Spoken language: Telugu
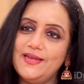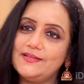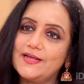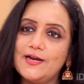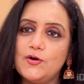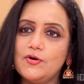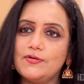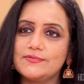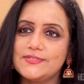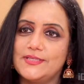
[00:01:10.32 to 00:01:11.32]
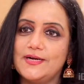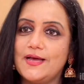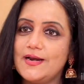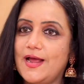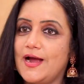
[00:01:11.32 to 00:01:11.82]
ఈ తరంలో
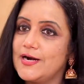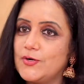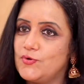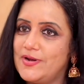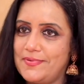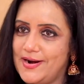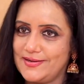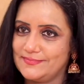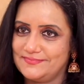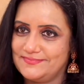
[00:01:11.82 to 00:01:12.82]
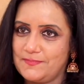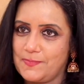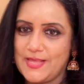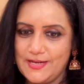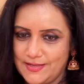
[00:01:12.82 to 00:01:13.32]
చిత్రగారిని ఆకట్టుకున్న పాట
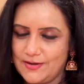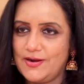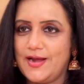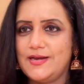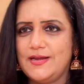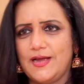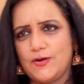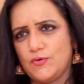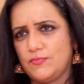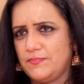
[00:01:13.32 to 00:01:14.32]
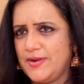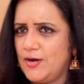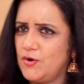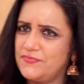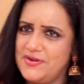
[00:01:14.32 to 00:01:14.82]
ఈ తరం గాయని గాయకులు
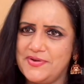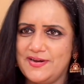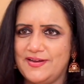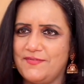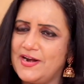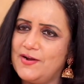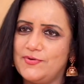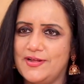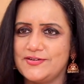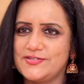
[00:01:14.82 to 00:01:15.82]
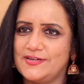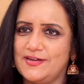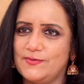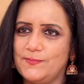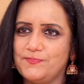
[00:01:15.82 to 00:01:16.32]
మేల్ ఆర్ ఫీమేల్ ఎవరైనా ఉన్నారా
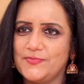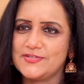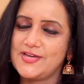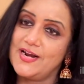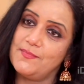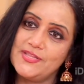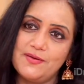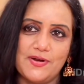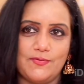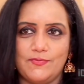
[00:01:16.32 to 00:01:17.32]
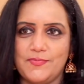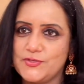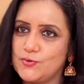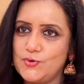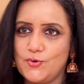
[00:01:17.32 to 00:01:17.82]
చిత్రగారు చాలా మందిని మీరు
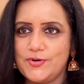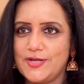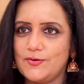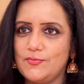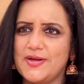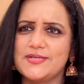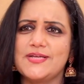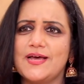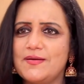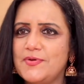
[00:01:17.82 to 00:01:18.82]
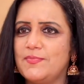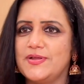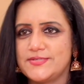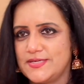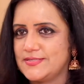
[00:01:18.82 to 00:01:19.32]
మెచ్చుకుంటూ ఉంటారు మనసారా మీరు
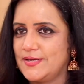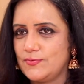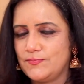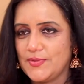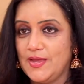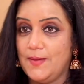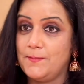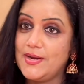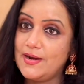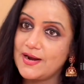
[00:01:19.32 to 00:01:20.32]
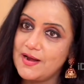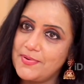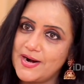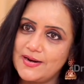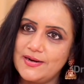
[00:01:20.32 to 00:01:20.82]
బ్లెస్ చేస్తారు మీలాగా
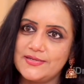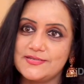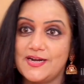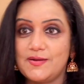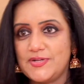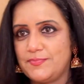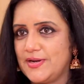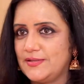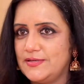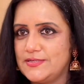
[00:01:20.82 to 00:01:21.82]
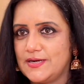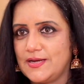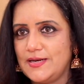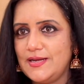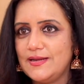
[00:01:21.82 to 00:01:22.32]
పాడాలని చాలా మంది ప్రయత్నించారు
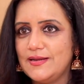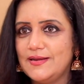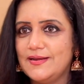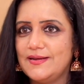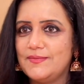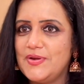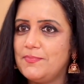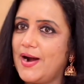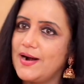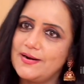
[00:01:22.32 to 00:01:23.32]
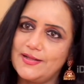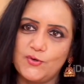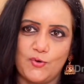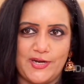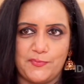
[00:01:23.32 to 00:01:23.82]
కానీ మీ పాటను
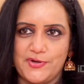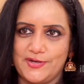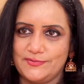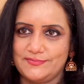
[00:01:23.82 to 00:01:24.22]
అందుకోలేకపోయారు